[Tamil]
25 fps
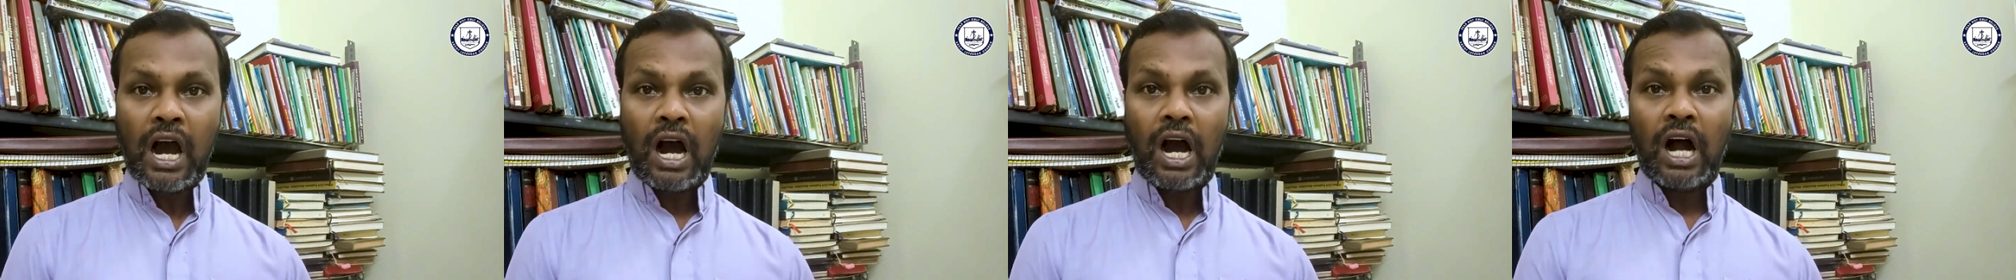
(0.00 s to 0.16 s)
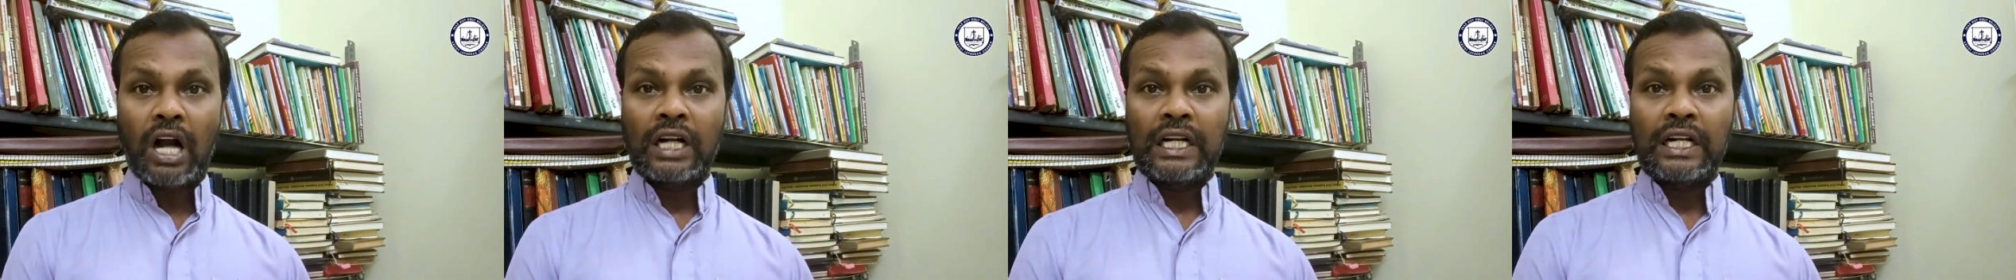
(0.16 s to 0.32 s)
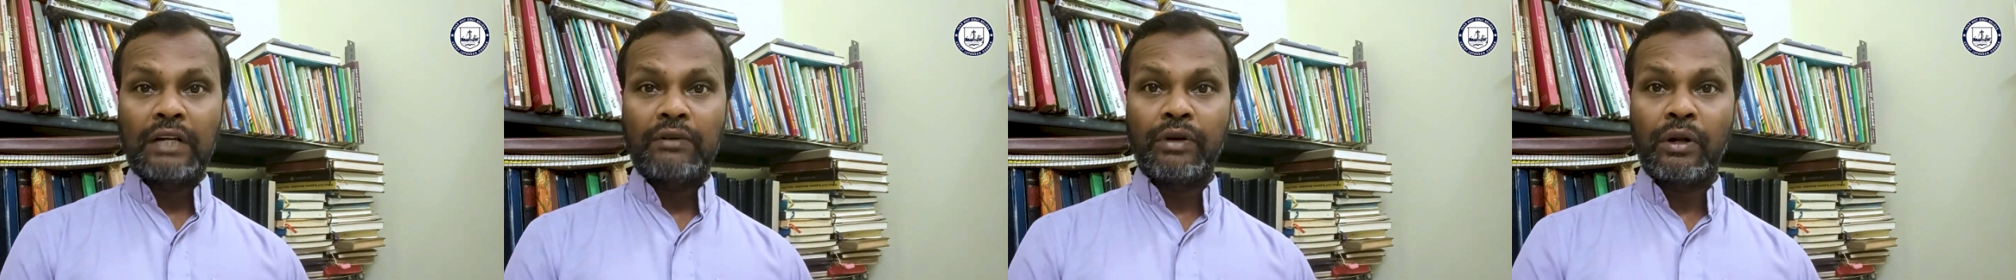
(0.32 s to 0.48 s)

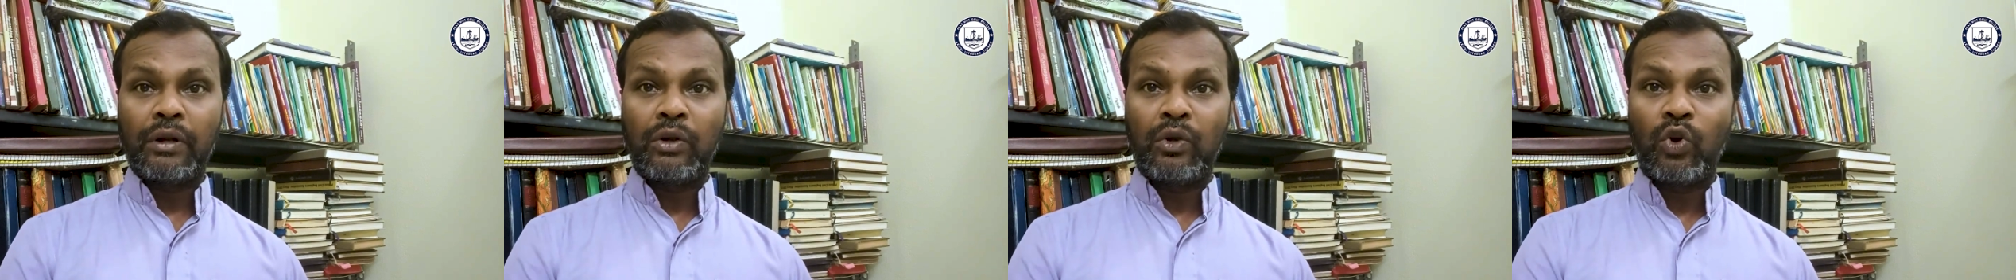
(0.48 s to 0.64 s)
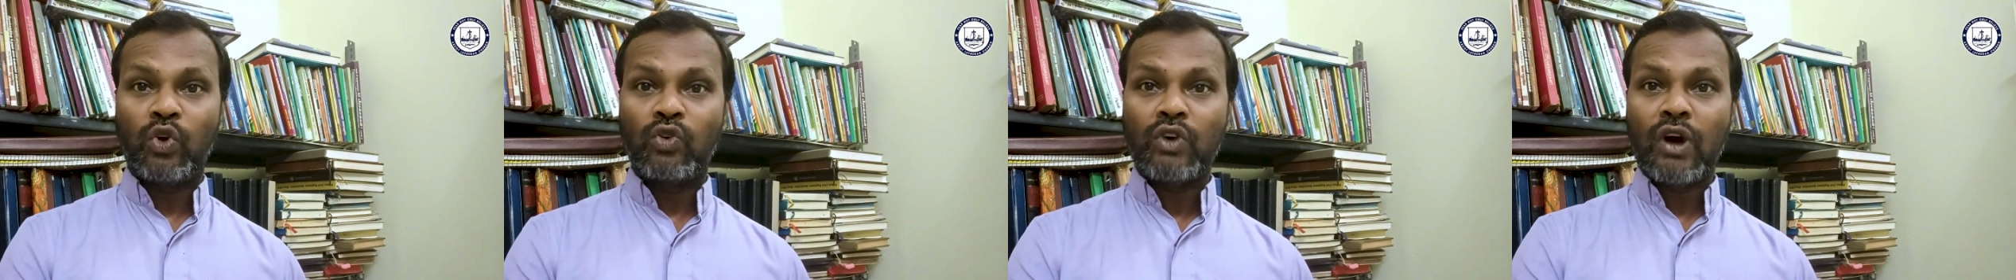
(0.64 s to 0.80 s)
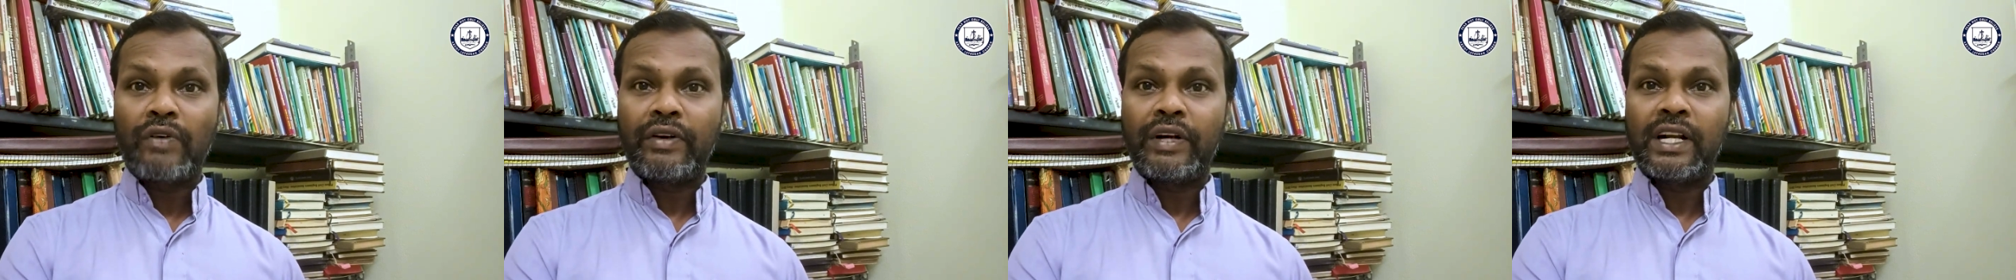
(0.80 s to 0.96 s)
ஆண்டவர்
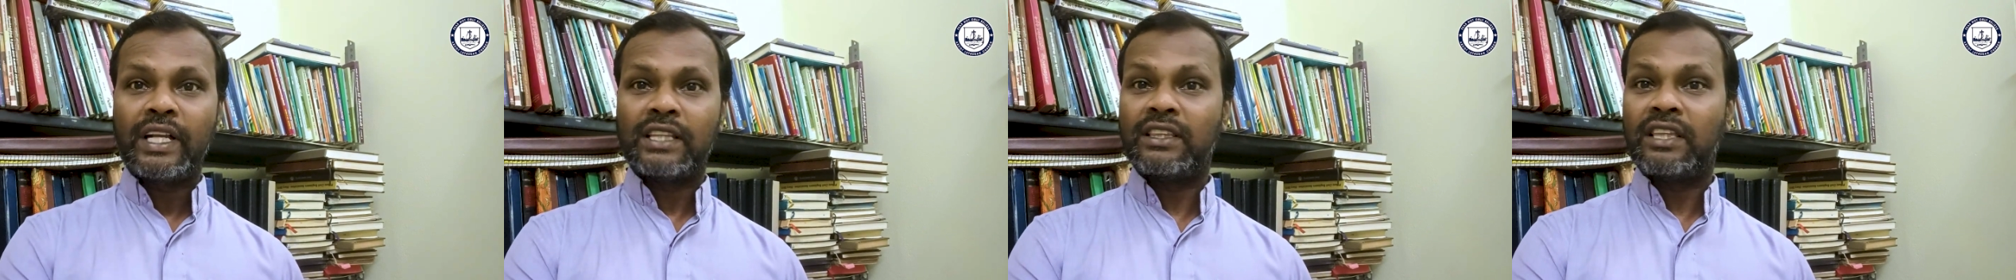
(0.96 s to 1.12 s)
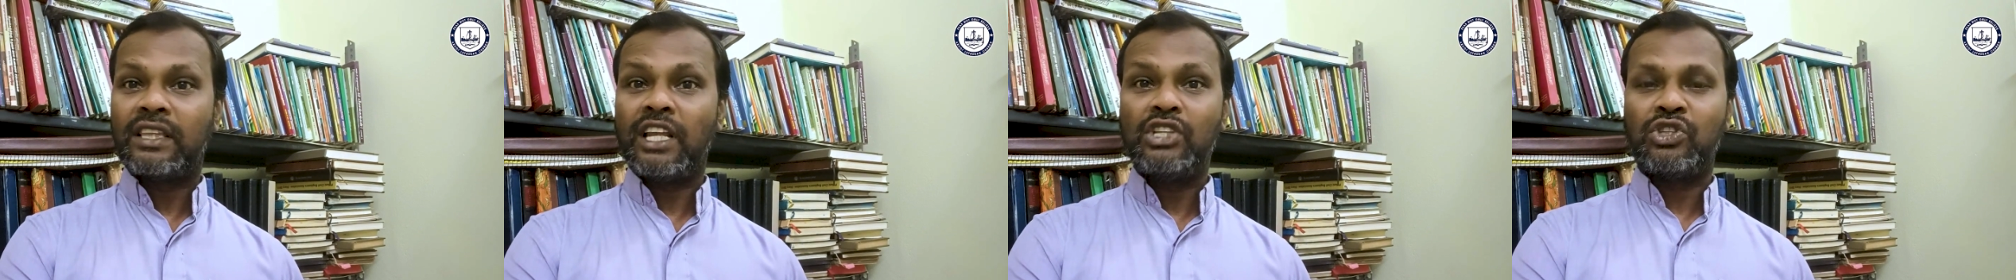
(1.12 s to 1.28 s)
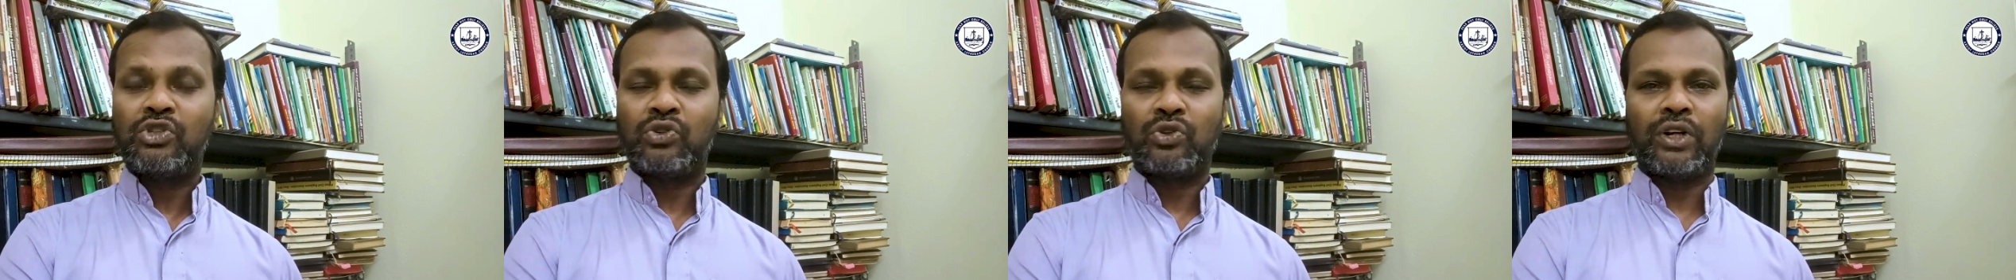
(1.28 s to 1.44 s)

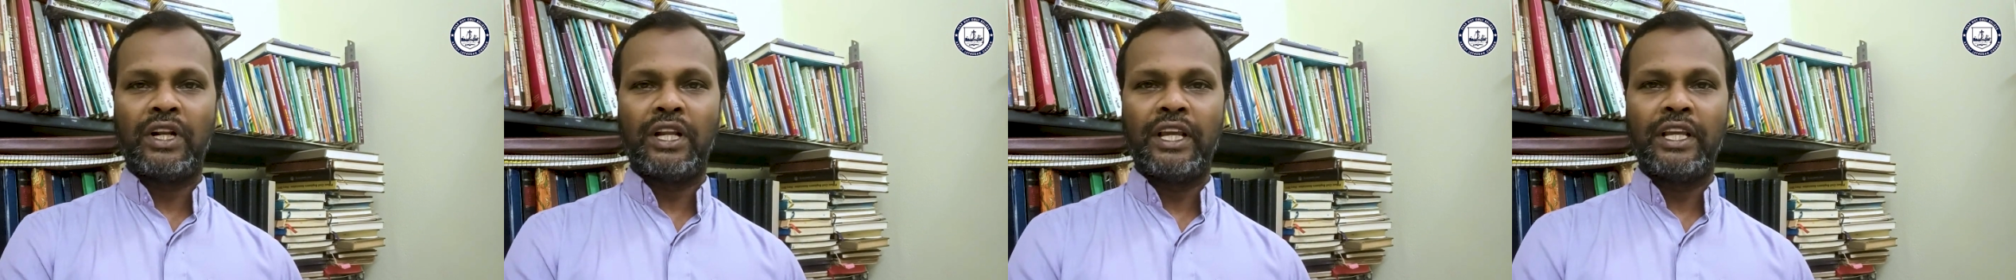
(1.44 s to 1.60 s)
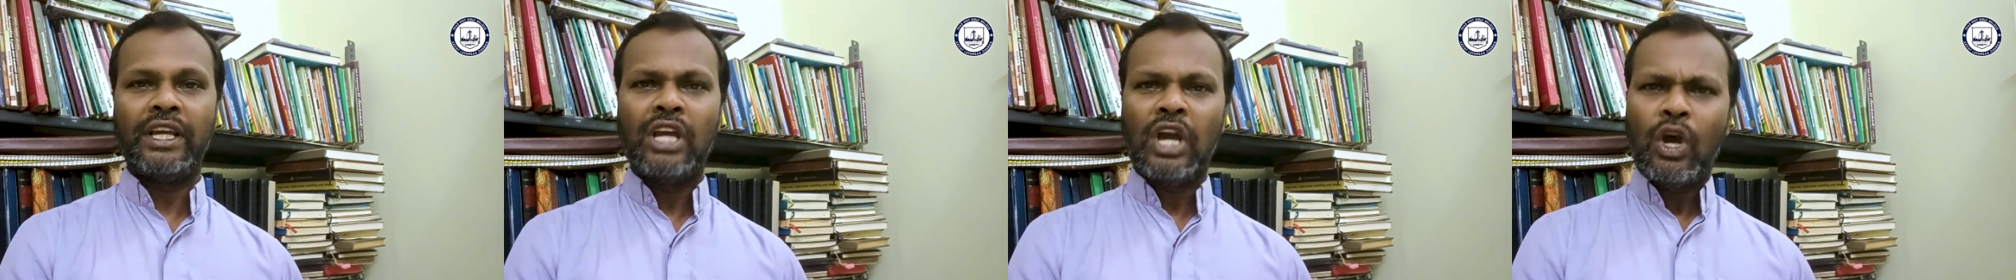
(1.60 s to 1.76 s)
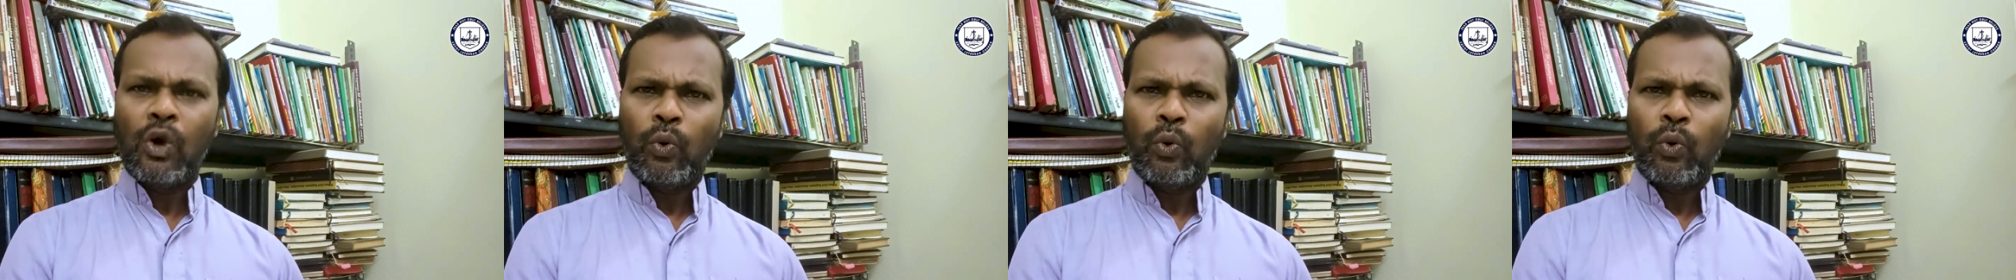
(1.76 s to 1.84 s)
நோவாவிடத்திலே சொல்லி